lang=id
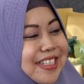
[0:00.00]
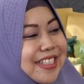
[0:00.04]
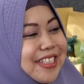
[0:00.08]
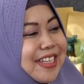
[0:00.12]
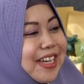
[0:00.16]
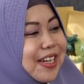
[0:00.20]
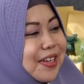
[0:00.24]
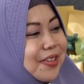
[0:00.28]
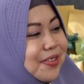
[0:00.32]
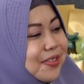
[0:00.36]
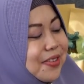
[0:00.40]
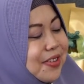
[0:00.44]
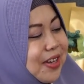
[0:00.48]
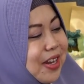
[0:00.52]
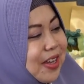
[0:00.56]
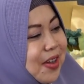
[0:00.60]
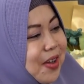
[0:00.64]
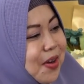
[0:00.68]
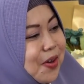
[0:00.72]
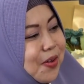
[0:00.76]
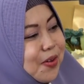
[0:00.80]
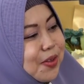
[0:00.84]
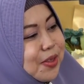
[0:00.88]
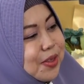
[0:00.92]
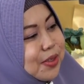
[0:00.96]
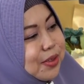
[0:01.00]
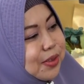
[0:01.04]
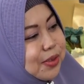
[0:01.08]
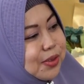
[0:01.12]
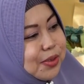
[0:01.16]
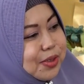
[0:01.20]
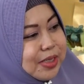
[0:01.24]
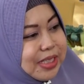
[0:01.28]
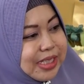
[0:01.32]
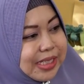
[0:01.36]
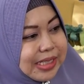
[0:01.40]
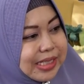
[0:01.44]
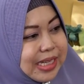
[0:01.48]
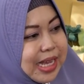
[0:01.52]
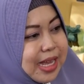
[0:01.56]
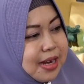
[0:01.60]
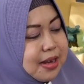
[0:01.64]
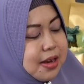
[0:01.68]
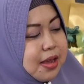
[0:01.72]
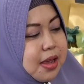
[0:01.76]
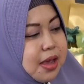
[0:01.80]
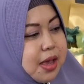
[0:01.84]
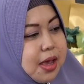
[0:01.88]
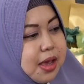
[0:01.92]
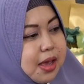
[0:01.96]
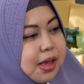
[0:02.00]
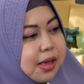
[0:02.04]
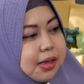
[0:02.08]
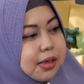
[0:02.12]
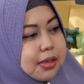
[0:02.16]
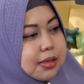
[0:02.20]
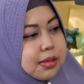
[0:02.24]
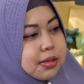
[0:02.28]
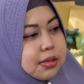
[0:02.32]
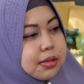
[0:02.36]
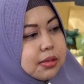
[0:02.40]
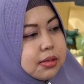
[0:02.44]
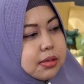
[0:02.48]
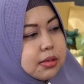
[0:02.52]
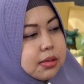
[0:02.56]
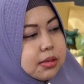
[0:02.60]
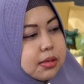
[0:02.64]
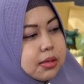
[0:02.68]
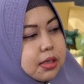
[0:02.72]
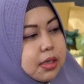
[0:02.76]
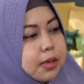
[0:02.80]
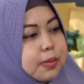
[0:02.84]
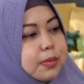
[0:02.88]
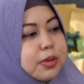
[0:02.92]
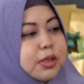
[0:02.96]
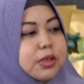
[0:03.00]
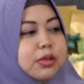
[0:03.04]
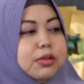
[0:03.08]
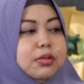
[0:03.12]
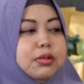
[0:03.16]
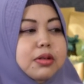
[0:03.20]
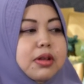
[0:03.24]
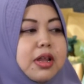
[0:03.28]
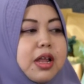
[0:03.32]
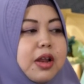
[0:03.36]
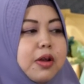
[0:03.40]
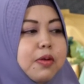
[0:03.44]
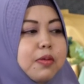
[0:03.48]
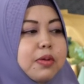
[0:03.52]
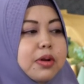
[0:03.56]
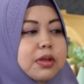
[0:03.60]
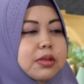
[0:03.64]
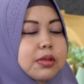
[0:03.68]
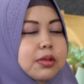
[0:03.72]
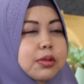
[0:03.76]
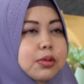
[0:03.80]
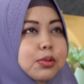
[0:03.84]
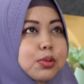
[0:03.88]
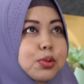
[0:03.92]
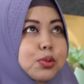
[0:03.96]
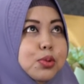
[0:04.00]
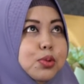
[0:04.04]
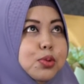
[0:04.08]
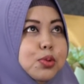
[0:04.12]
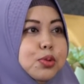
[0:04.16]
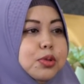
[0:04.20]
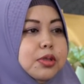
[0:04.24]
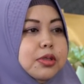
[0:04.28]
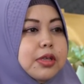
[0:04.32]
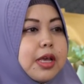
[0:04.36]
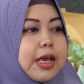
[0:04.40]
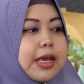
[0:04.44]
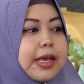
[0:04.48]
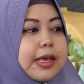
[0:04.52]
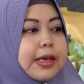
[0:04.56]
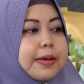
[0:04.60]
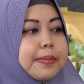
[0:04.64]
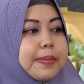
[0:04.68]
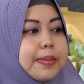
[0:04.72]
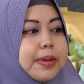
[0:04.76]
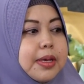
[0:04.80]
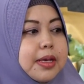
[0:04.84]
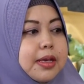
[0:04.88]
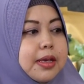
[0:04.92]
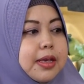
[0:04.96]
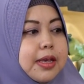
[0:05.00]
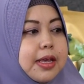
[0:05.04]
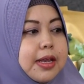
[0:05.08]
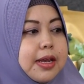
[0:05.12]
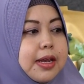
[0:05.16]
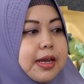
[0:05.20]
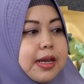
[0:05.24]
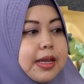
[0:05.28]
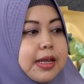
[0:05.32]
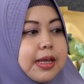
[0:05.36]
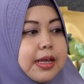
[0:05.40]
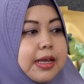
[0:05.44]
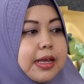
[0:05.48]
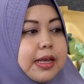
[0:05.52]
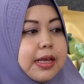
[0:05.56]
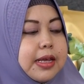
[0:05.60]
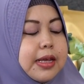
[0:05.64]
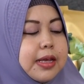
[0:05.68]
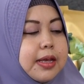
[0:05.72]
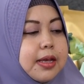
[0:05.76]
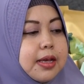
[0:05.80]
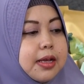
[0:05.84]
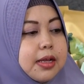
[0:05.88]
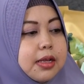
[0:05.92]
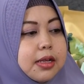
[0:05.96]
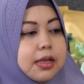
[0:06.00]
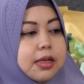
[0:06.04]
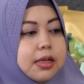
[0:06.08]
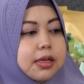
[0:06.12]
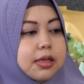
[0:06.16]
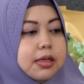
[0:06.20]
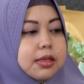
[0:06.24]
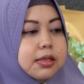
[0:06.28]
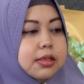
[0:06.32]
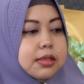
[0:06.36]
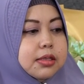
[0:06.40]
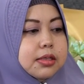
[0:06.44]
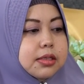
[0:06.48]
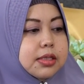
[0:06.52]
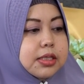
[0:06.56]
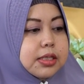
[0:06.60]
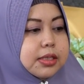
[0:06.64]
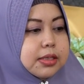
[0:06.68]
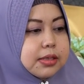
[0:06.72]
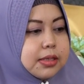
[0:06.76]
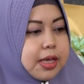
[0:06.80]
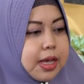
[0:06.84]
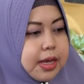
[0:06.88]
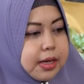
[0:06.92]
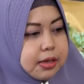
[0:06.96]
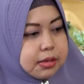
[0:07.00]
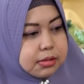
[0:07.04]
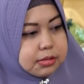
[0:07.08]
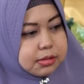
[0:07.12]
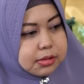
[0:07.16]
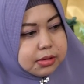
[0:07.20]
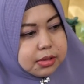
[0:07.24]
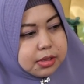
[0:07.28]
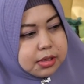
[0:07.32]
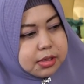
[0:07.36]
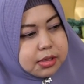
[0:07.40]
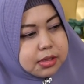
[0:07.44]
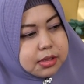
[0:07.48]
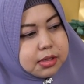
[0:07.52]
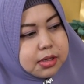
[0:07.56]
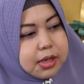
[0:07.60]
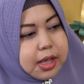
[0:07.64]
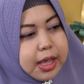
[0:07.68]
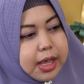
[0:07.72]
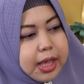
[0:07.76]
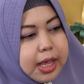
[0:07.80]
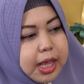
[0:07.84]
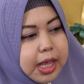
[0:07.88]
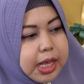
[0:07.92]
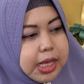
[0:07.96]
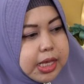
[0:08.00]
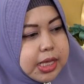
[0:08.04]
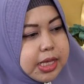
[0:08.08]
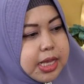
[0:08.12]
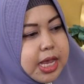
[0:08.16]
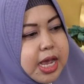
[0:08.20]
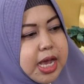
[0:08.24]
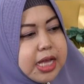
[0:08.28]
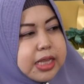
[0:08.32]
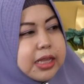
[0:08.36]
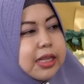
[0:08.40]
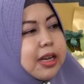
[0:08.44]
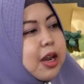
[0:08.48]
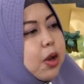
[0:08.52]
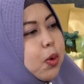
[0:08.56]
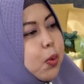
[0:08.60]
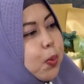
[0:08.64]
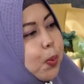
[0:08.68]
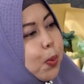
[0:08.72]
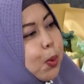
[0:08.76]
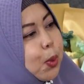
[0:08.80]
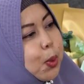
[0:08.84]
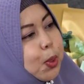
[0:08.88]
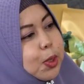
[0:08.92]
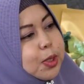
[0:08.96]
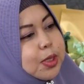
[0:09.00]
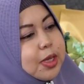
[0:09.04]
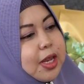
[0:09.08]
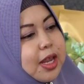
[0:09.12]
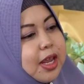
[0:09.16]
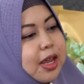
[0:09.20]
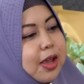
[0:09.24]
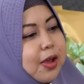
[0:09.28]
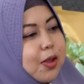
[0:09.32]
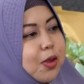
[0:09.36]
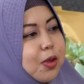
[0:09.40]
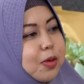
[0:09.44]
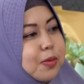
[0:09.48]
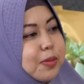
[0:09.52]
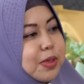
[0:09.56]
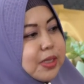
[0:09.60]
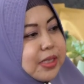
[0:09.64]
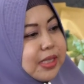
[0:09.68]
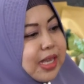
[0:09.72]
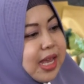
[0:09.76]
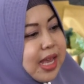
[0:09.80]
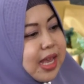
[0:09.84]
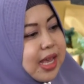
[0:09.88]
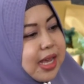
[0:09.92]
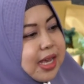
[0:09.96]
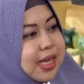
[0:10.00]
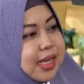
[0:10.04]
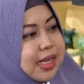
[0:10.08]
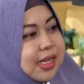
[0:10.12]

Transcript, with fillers: sejak dulu kalau untuk tulisan eh, kebetulan waktu saya bikin di eh, desain eh, jangan terlalu polos deh kalau bisa